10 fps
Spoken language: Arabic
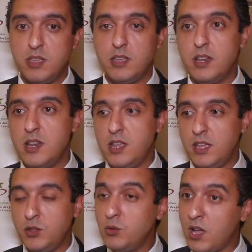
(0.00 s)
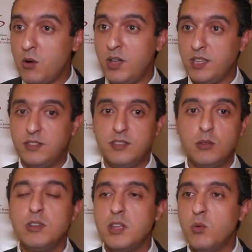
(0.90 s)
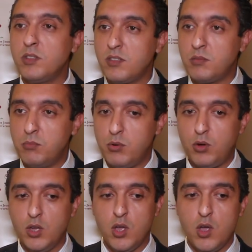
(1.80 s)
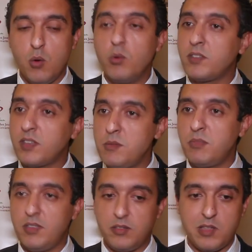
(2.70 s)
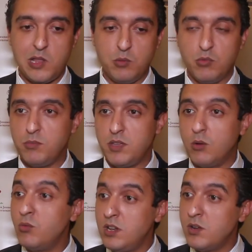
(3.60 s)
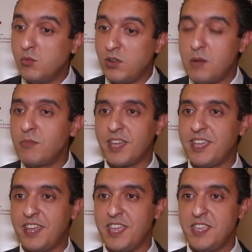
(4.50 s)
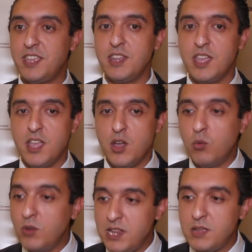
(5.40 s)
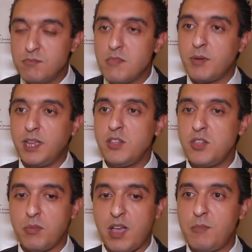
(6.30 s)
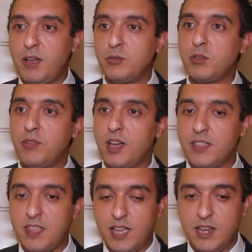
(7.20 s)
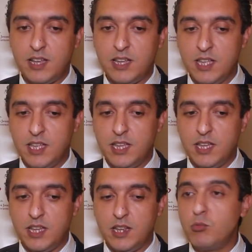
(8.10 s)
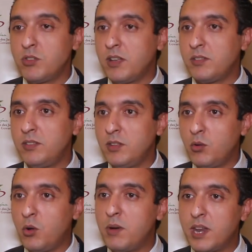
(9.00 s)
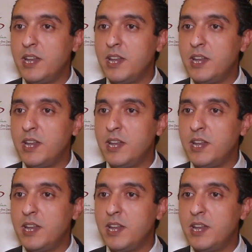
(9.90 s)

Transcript: اللي عنده قواعد ديالو اللي هو تتبع وتقييم السياسات العموميه واللي هو الامر غير هين واللي ما بغيناش يبقى محصور فقط على آه، المتخصصين الخبراء